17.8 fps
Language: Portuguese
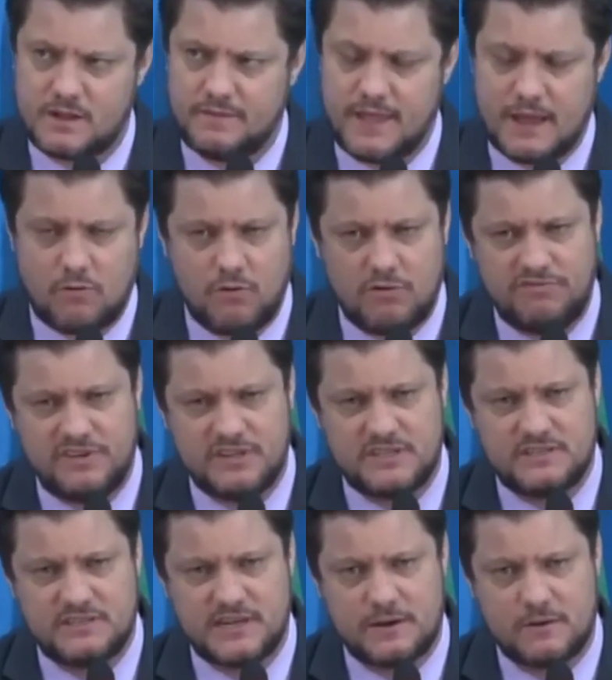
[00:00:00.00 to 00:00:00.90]
da
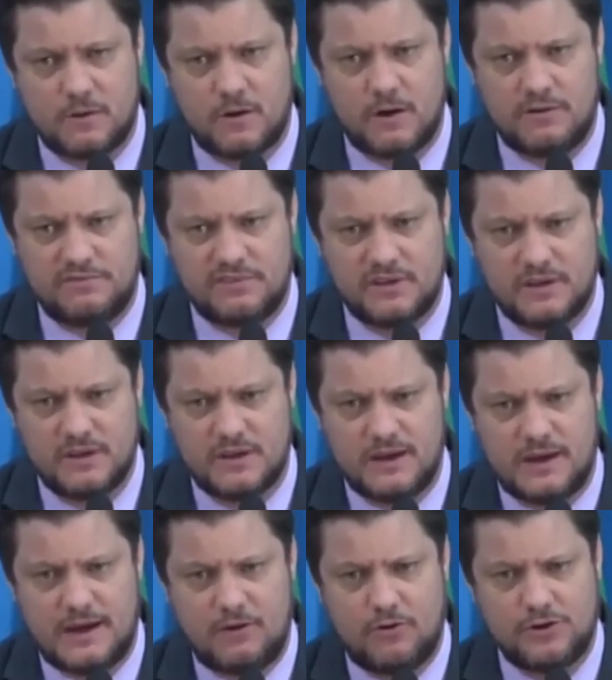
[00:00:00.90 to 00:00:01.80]
Covid-19,
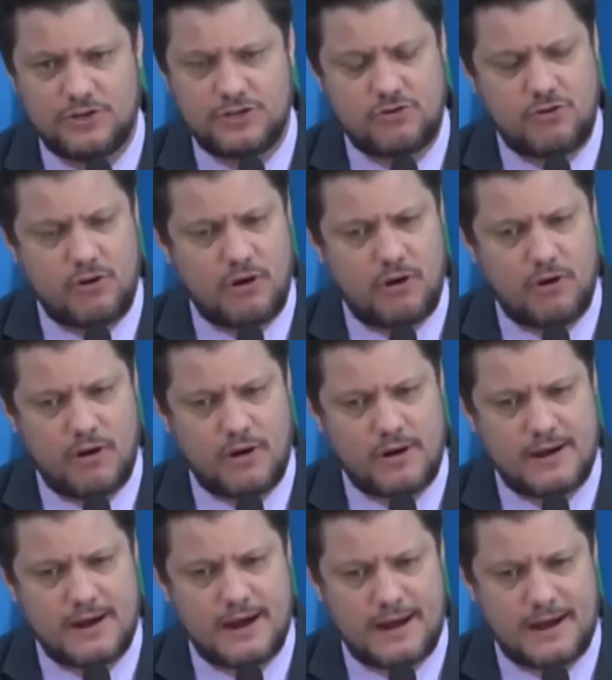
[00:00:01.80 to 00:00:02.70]
aonde
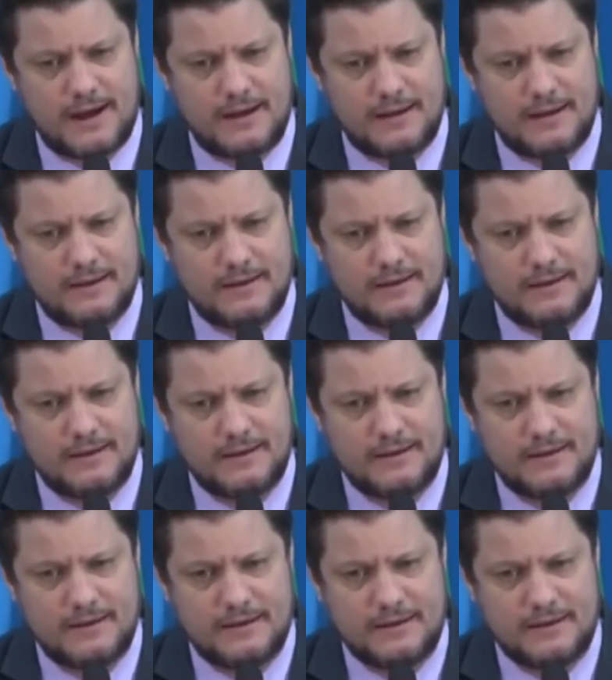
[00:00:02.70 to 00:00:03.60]
coloca
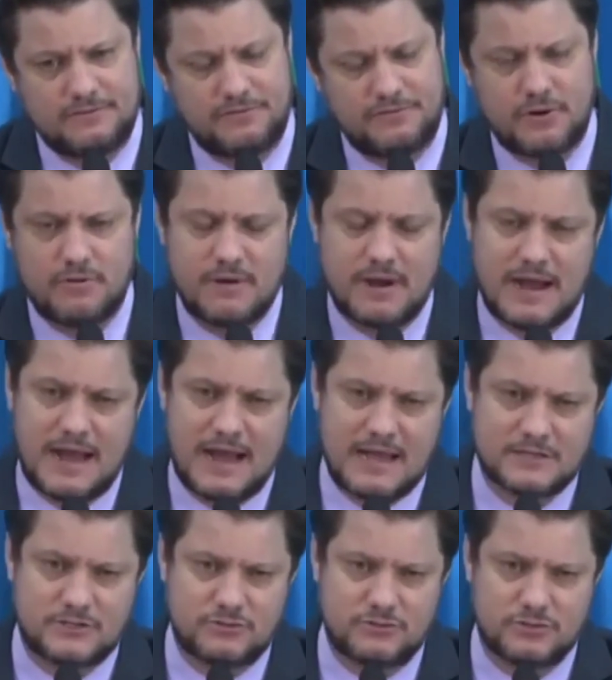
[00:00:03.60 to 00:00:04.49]
que foram
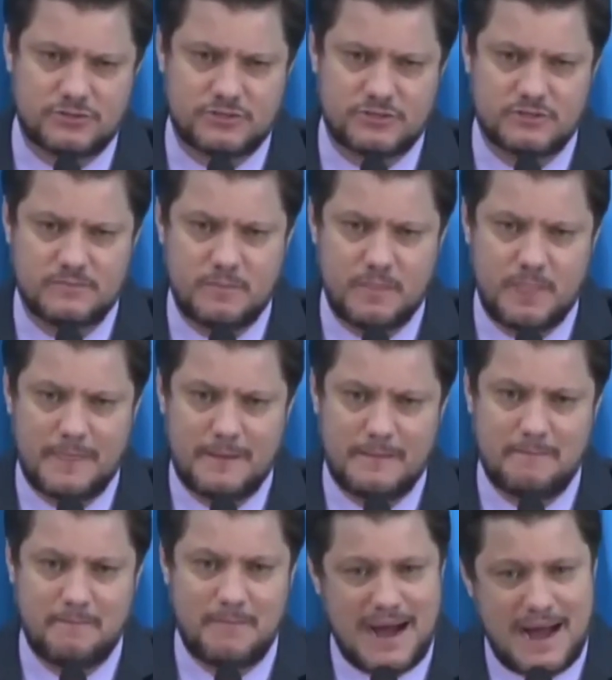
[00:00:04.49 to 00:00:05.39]
gastos
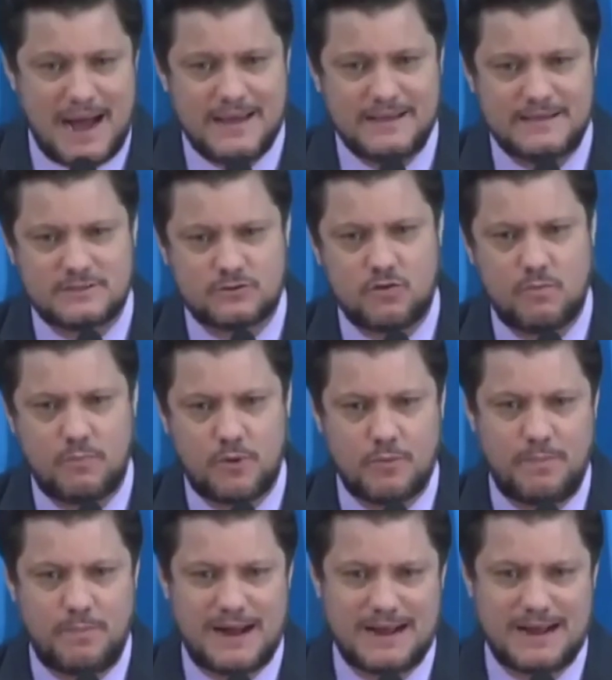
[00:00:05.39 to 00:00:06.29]
mais com
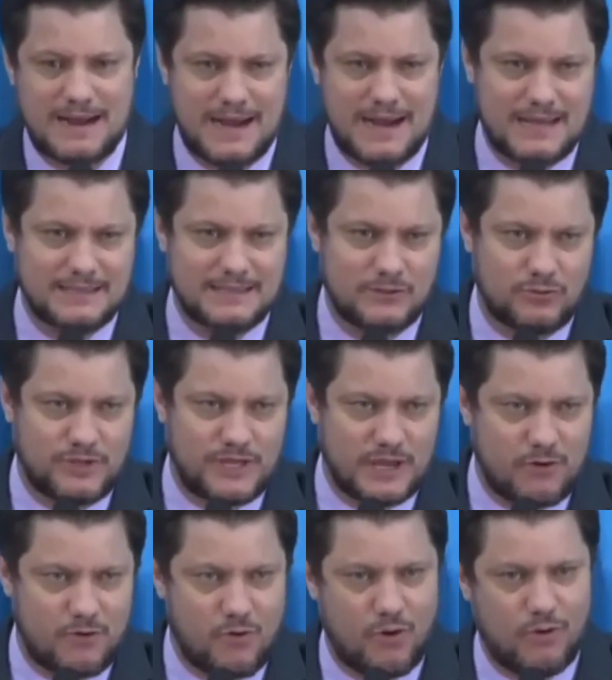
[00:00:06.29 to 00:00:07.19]
propaganda do
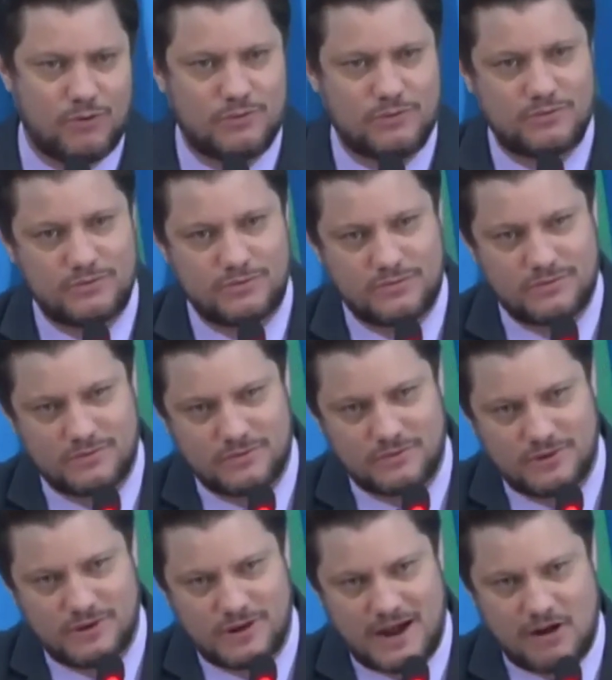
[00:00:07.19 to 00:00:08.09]
que com
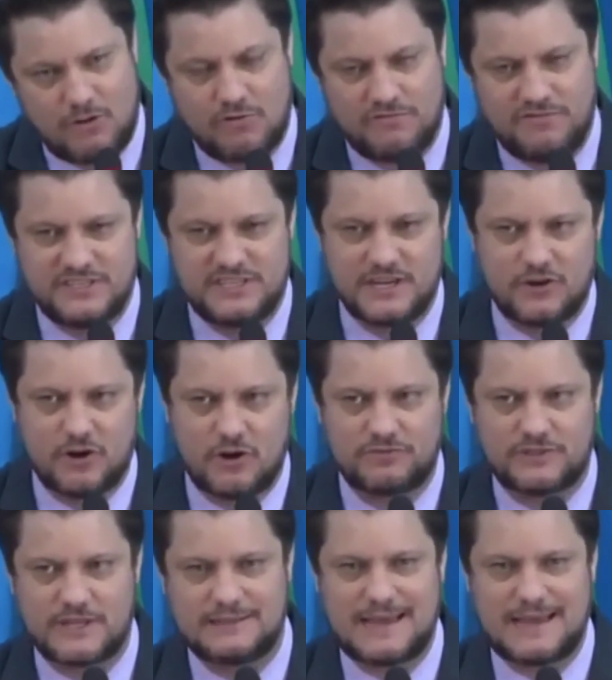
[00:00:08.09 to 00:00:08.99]
a
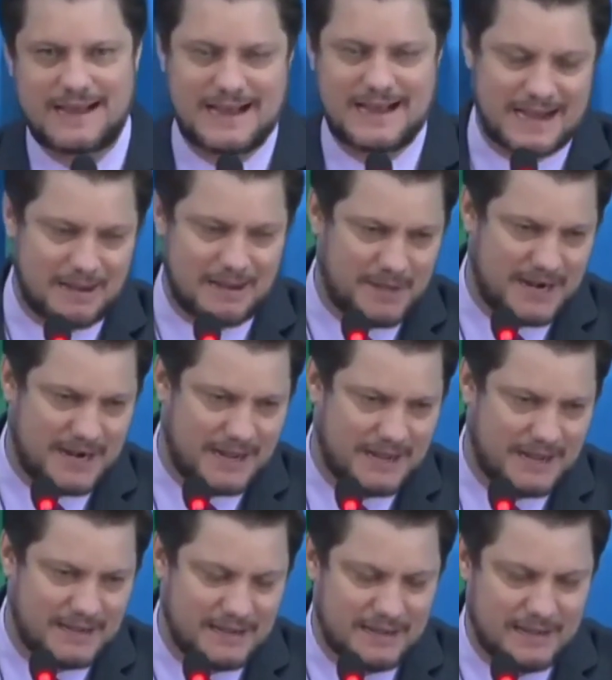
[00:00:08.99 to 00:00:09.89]
Covid-19, tanto a
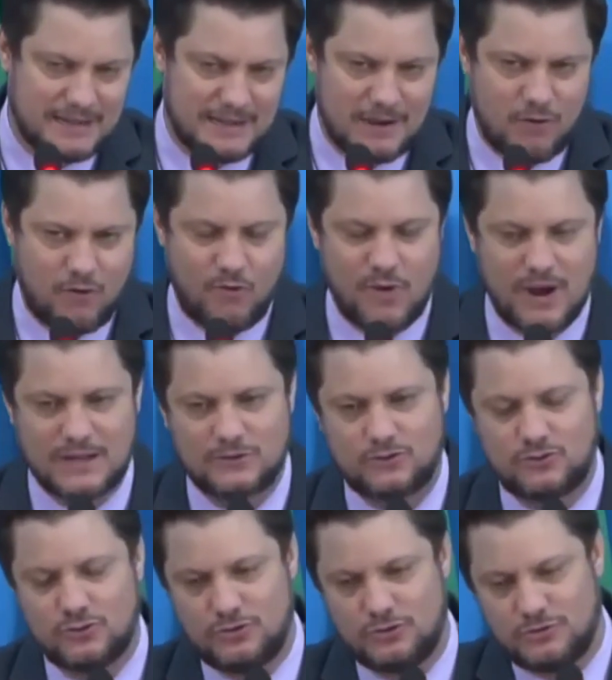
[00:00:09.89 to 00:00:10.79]
Câmara
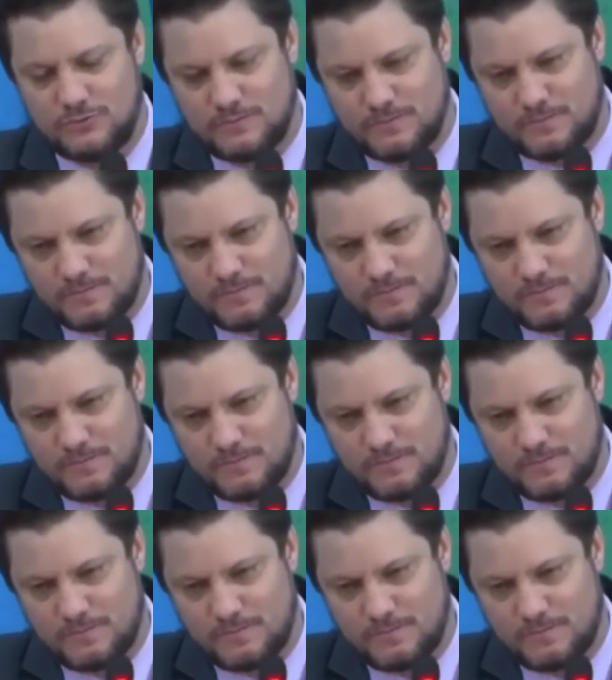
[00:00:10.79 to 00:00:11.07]
quanto